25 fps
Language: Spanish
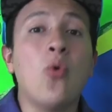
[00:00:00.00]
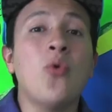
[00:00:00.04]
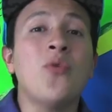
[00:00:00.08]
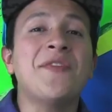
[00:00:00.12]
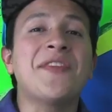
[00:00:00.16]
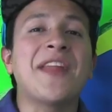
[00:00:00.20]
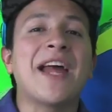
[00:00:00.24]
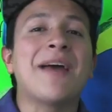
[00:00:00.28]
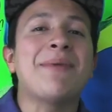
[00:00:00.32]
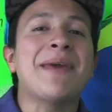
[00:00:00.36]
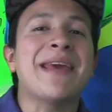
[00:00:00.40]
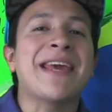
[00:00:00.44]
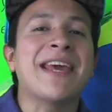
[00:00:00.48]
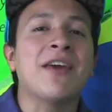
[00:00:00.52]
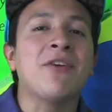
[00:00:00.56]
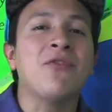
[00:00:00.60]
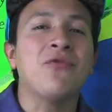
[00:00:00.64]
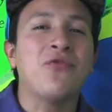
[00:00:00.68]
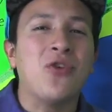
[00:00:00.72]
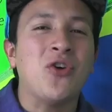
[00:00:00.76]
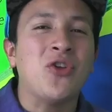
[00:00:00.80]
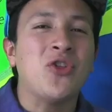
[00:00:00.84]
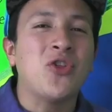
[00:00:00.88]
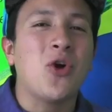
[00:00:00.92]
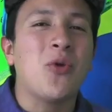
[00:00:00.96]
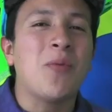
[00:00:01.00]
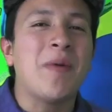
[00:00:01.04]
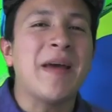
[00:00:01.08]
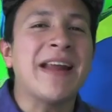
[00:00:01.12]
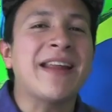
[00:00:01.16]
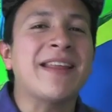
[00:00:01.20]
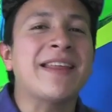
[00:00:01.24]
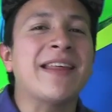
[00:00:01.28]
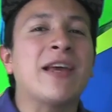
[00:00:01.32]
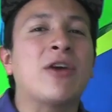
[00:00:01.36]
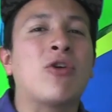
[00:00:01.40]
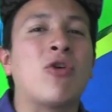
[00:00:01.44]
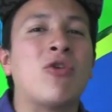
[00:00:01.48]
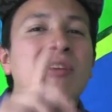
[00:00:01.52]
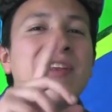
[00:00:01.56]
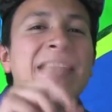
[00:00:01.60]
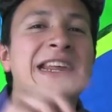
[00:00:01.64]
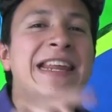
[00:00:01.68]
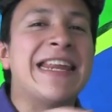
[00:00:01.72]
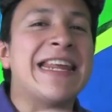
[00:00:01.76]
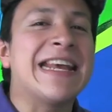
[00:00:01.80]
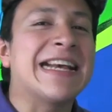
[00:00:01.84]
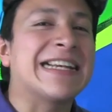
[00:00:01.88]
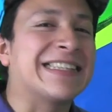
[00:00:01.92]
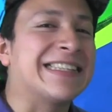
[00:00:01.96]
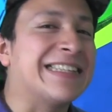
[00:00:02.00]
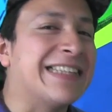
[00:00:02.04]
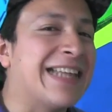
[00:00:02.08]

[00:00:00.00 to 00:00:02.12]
un tabique en fondo verde con líneas